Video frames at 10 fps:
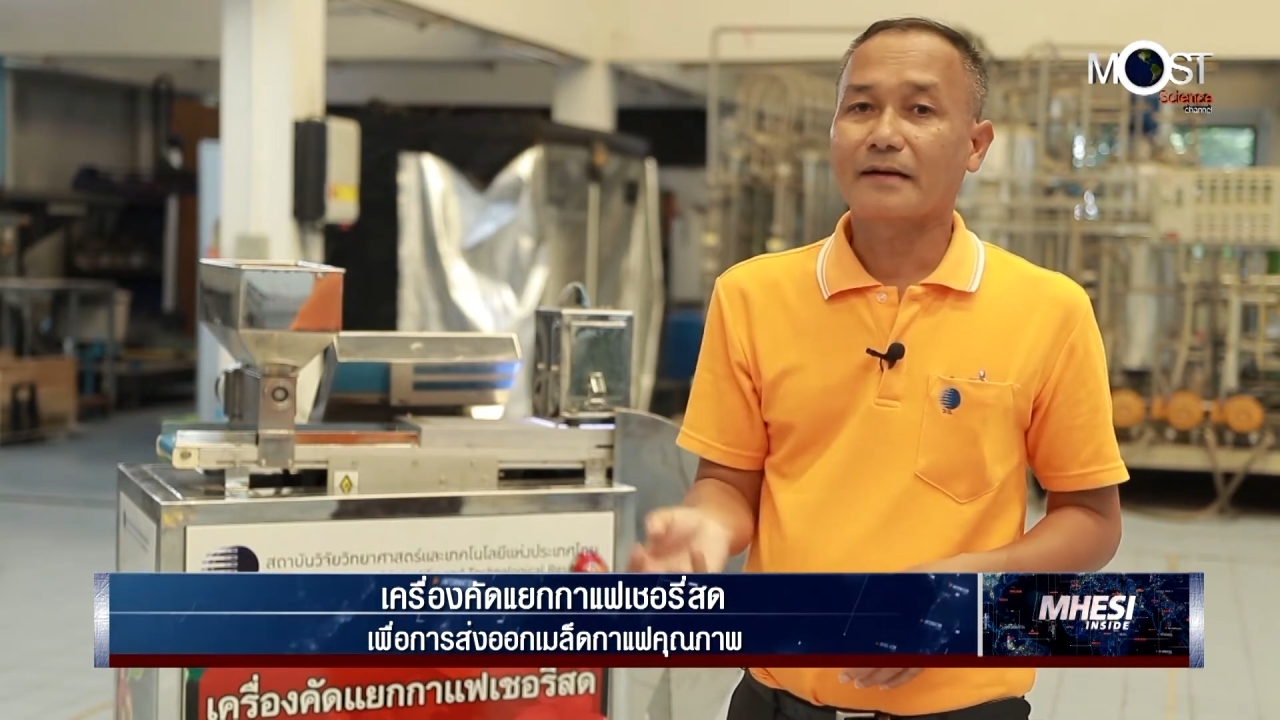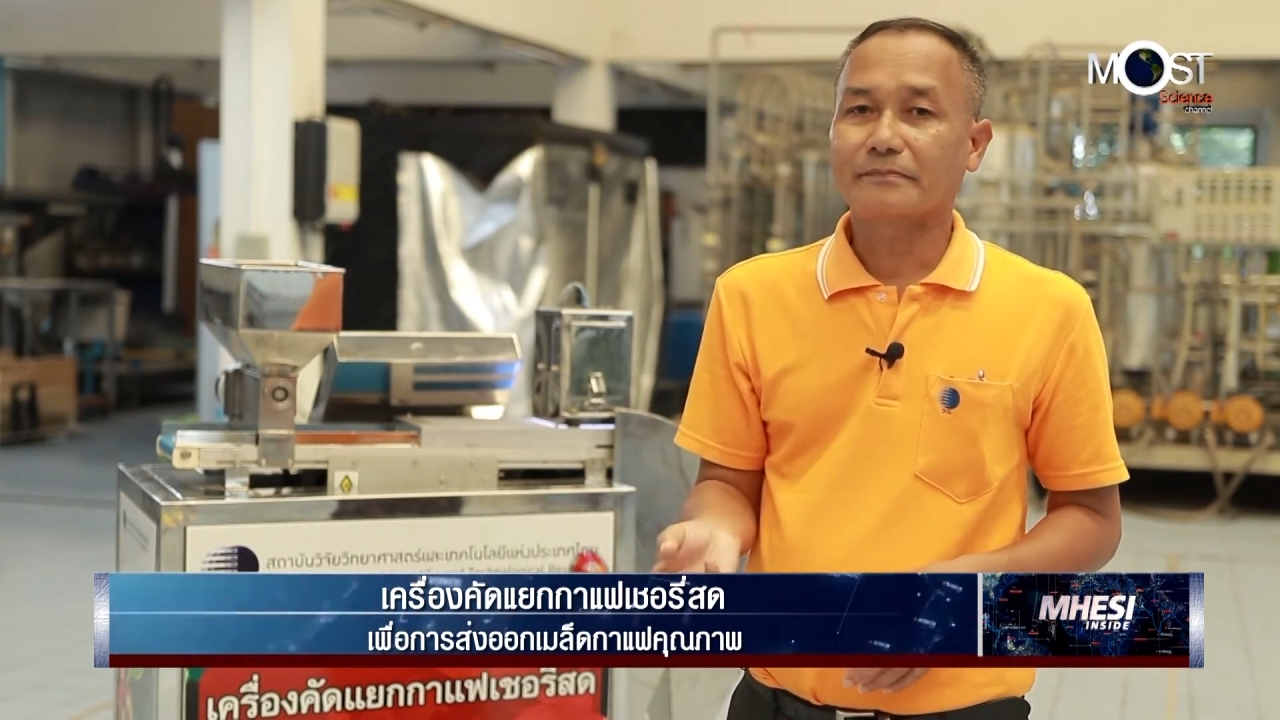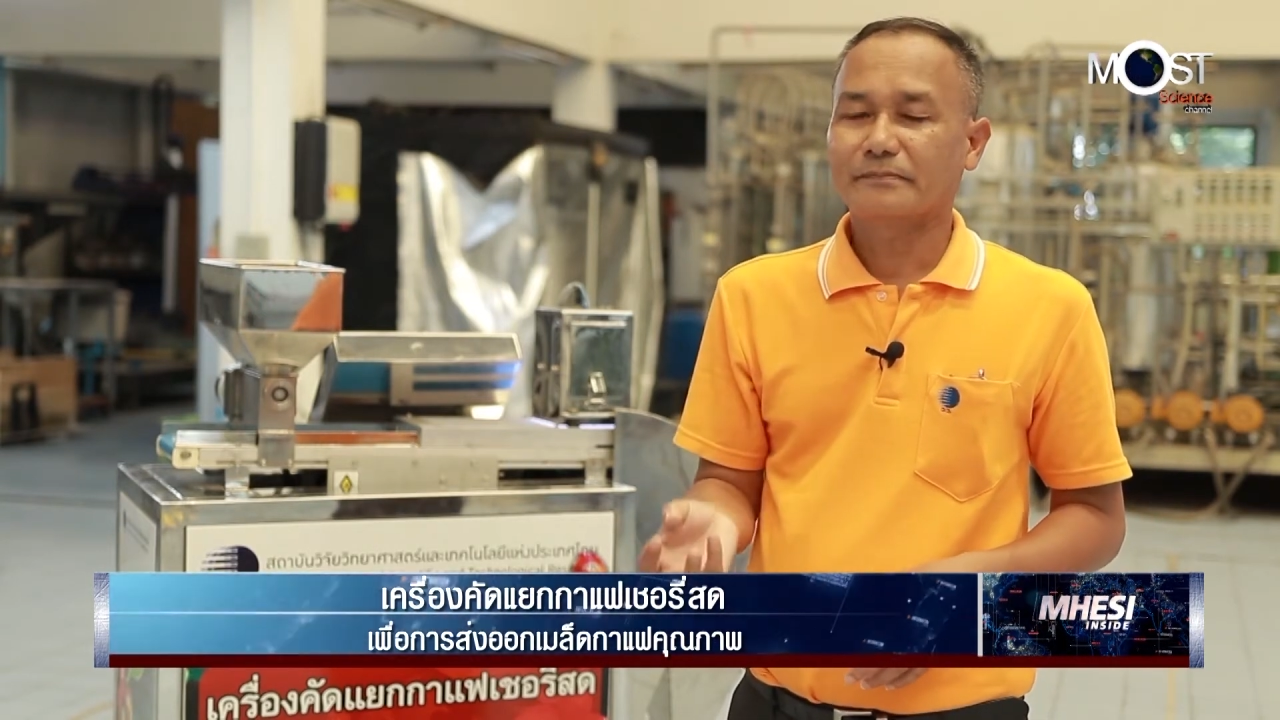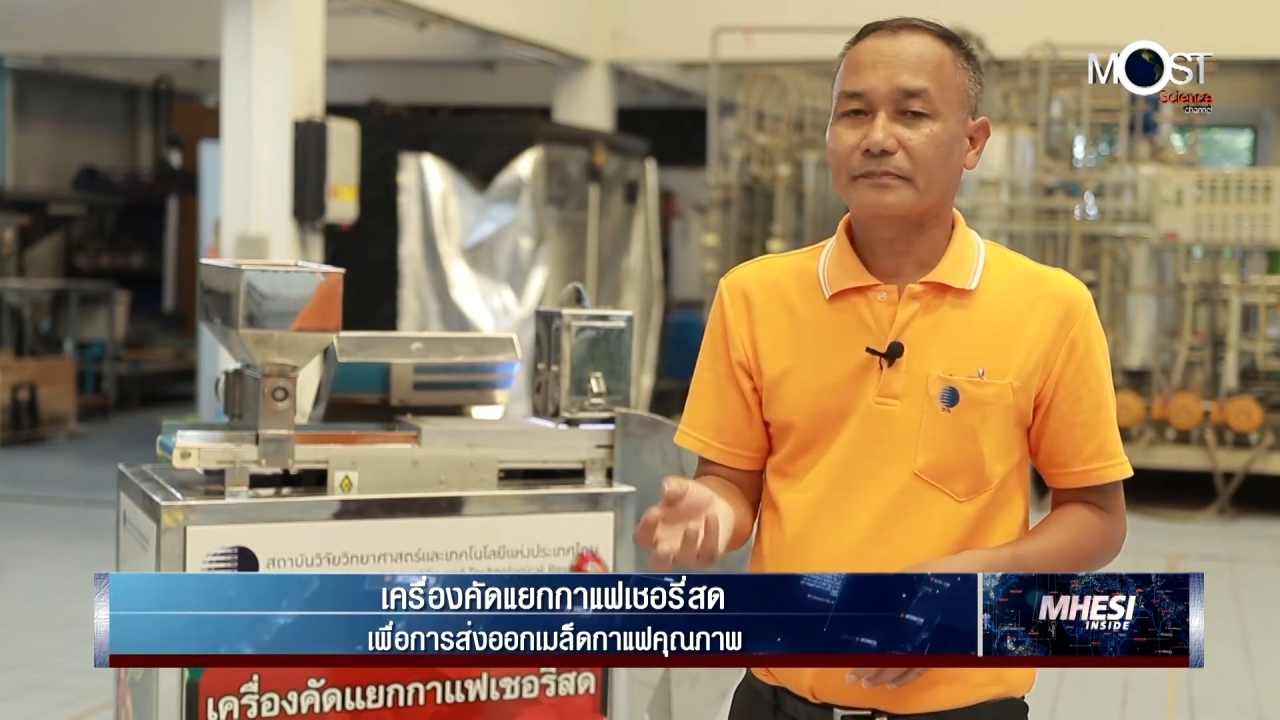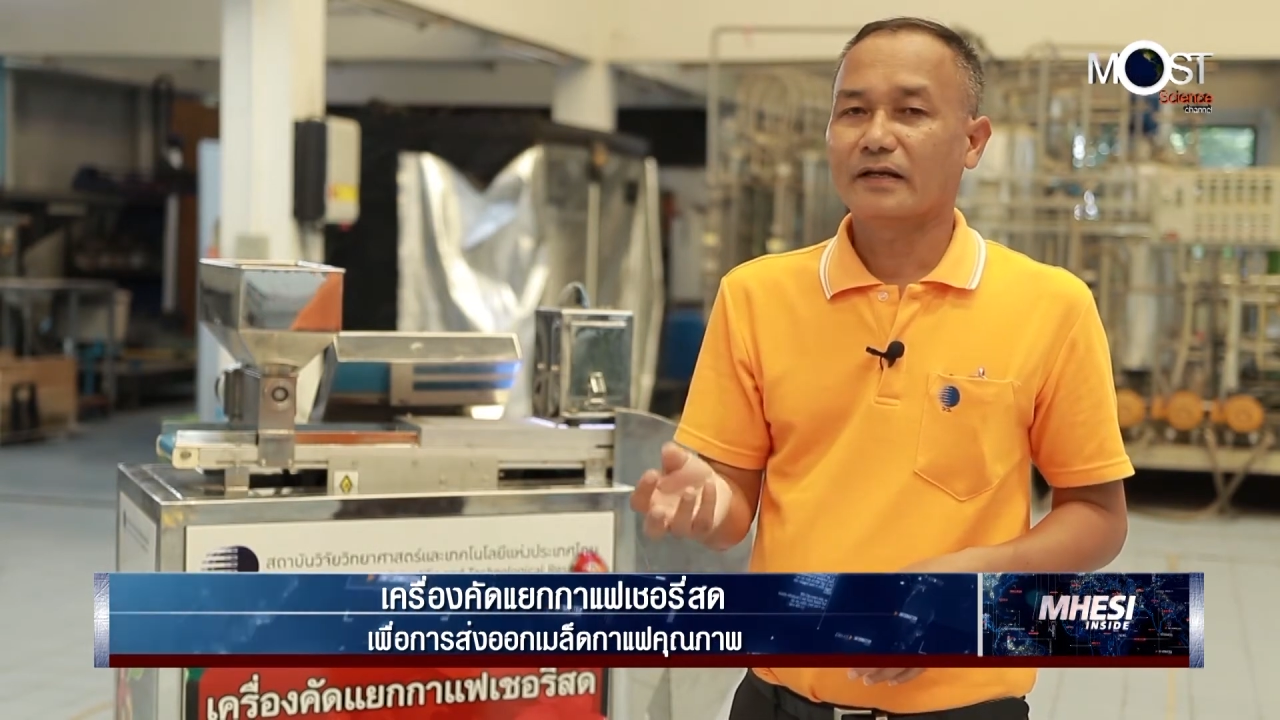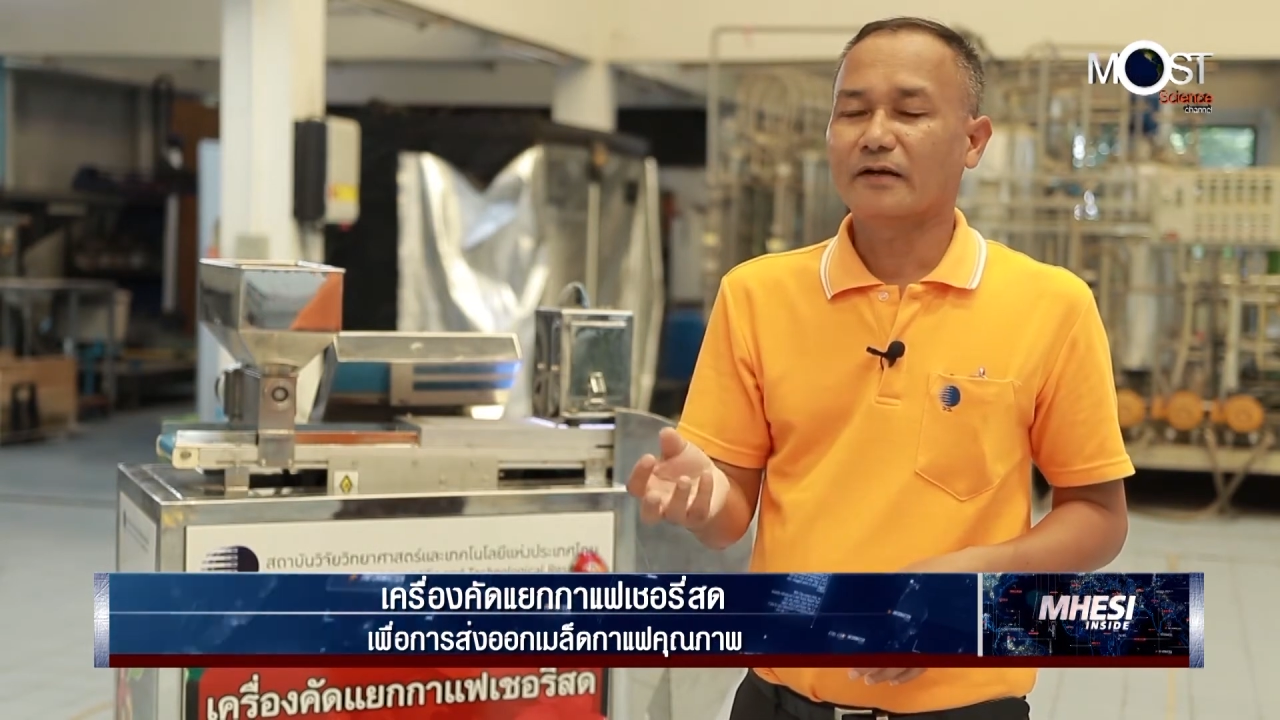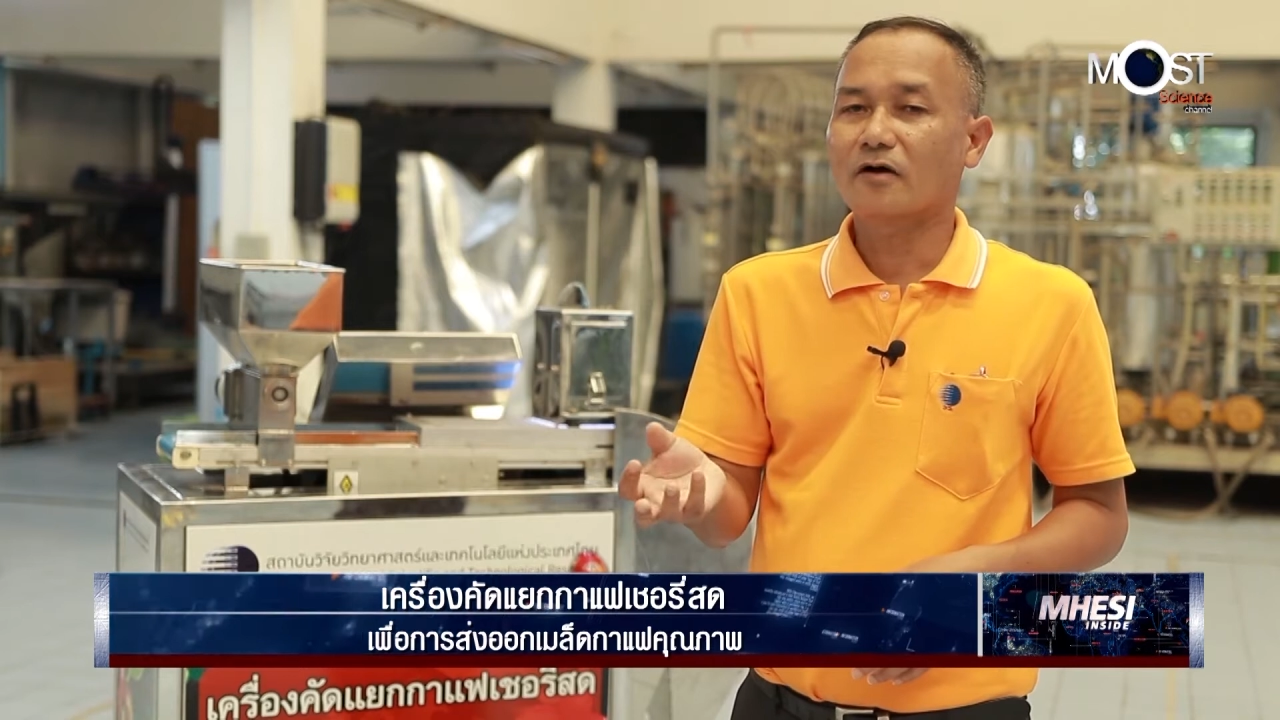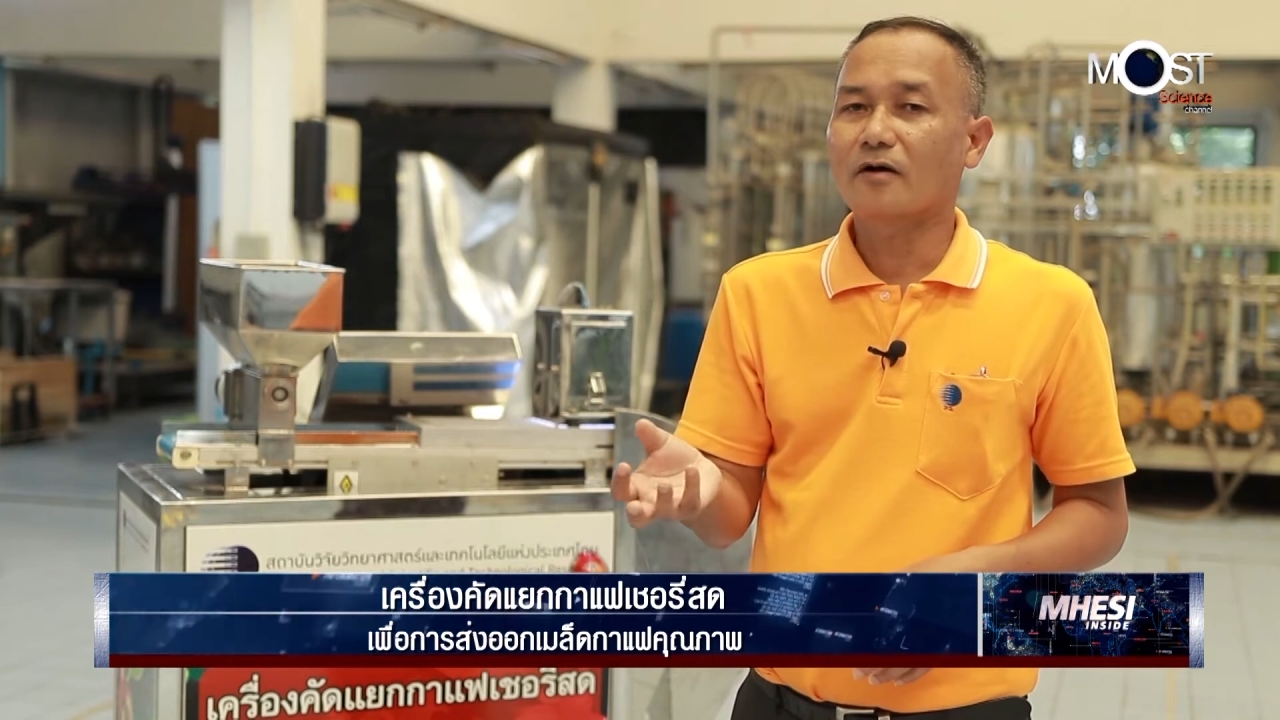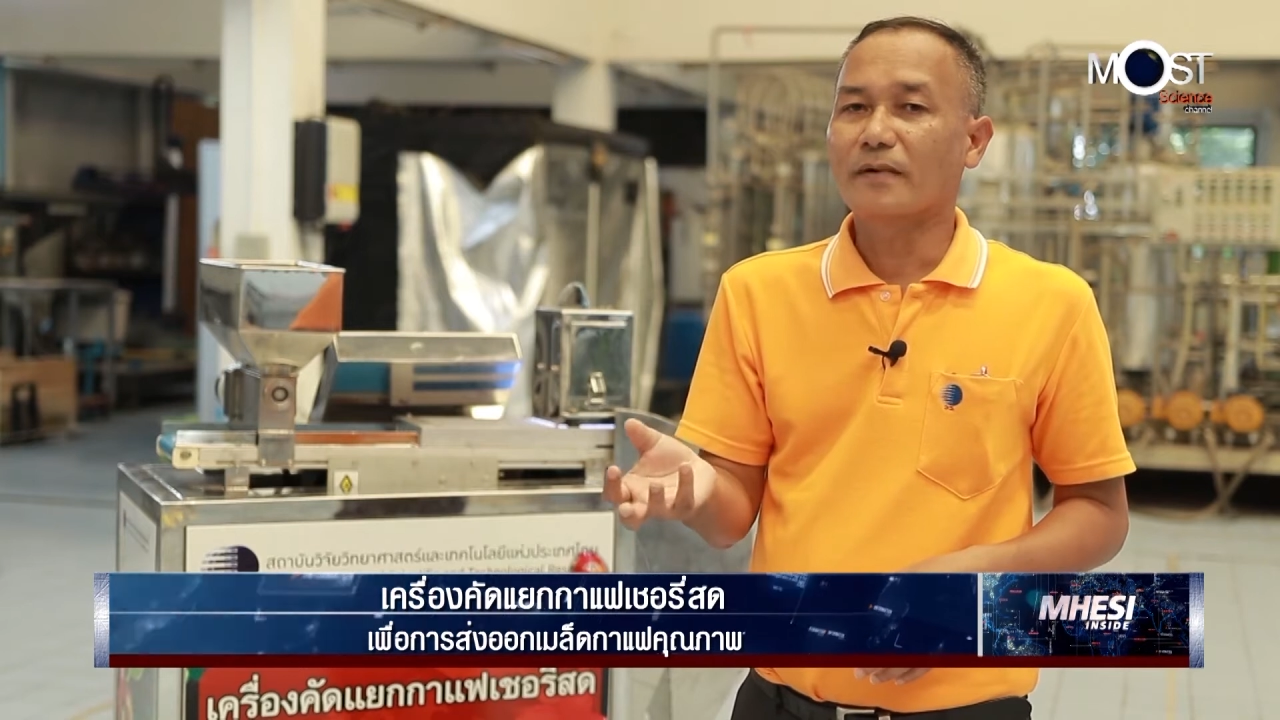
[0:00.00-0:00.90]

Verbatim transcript: พแล้วก็